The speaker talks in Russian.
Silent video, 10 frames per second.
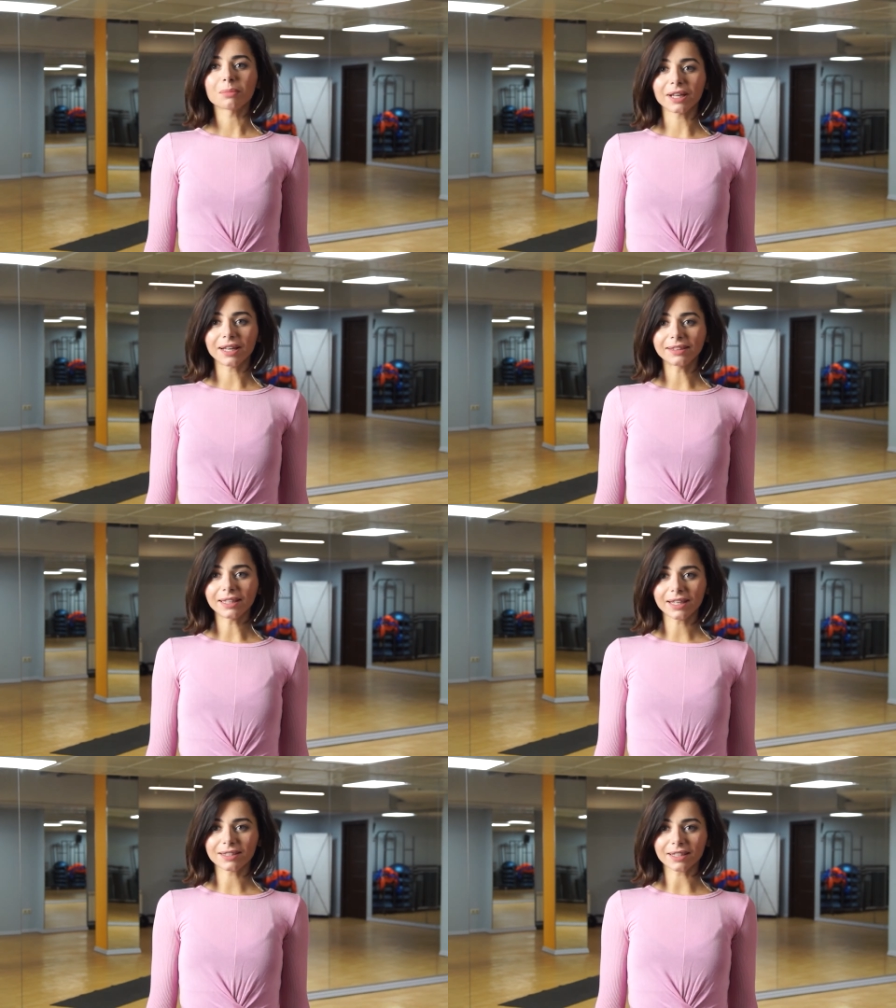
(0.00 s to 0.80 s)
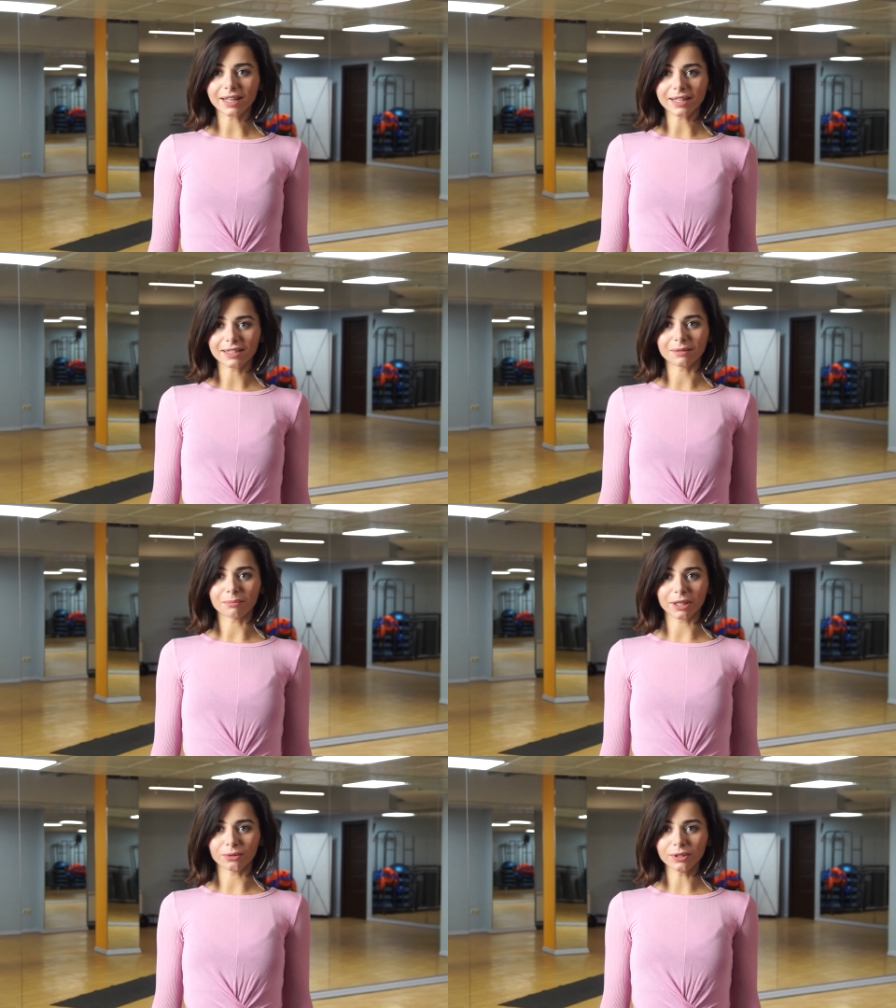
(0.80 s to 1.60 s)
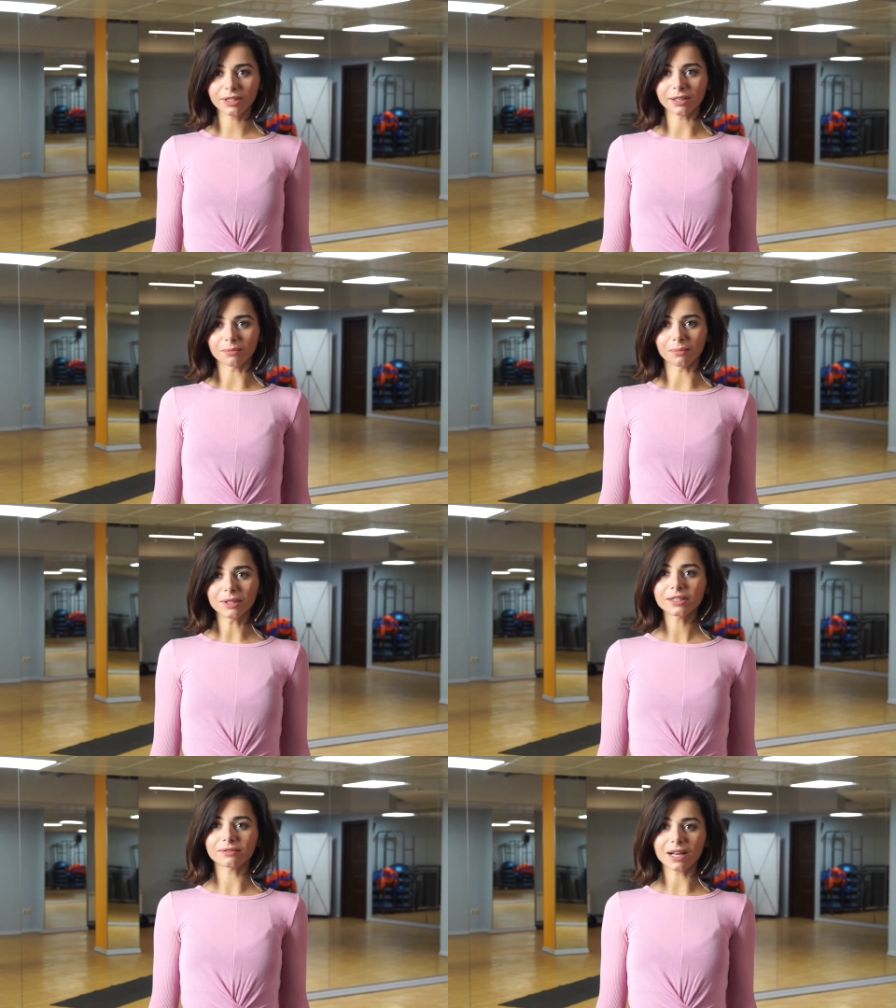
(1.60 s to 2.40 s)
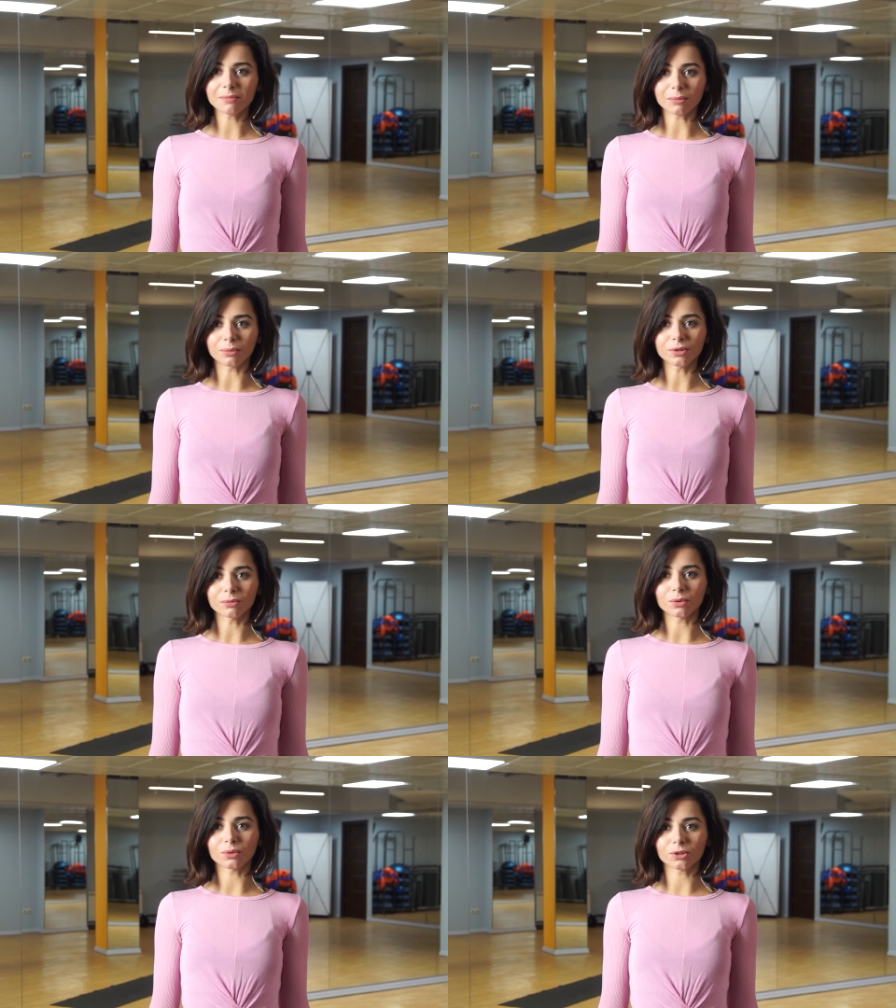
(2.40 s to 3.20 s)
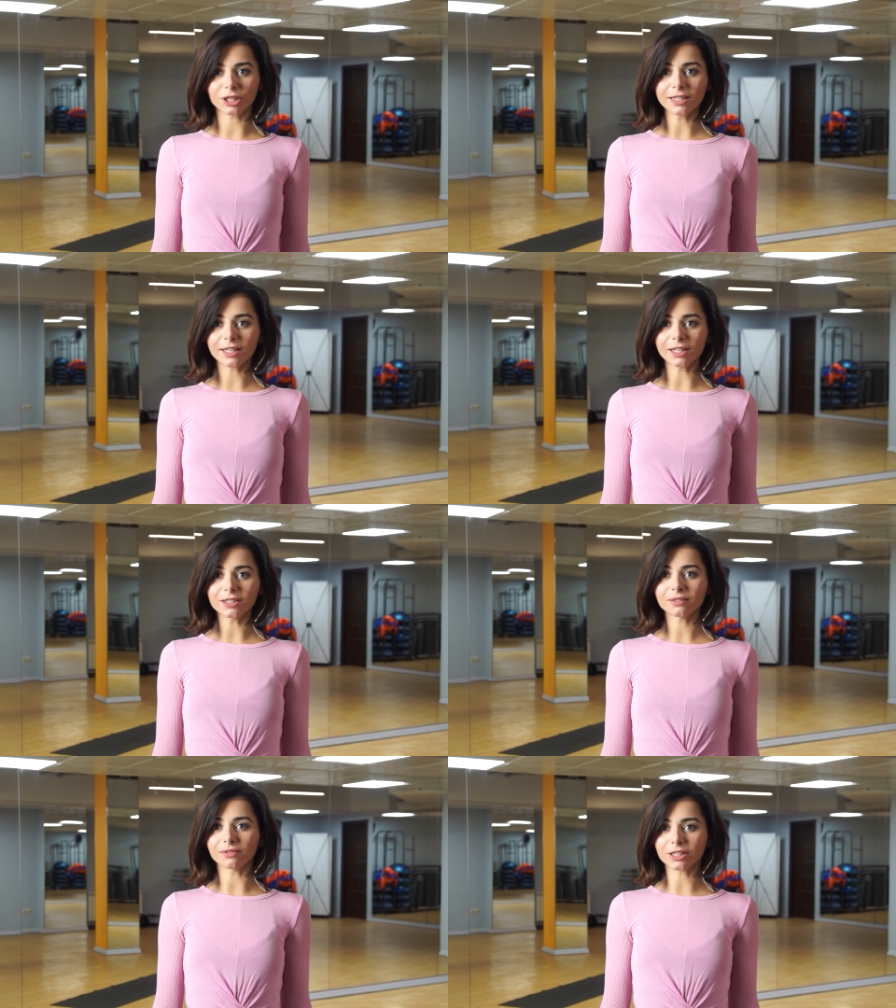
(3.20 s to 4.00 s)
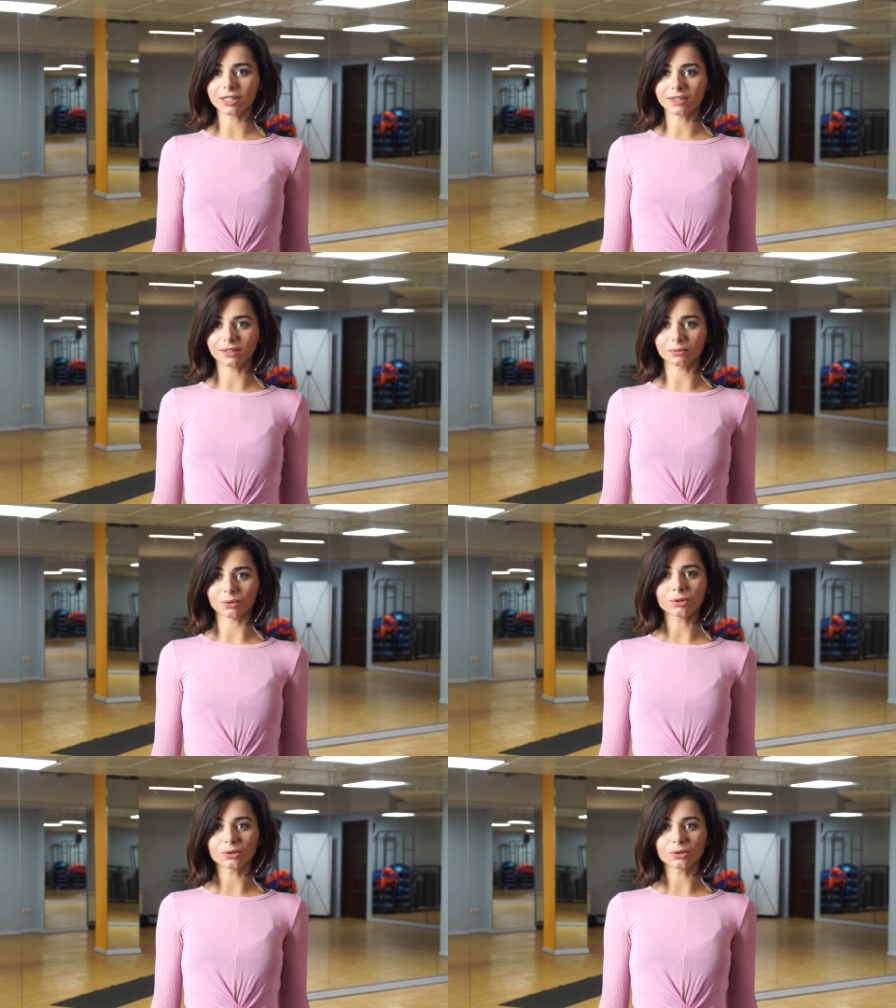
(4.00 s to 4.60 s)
Благодаря занятиям по йоге мы с вами будем улучшать качество жизни,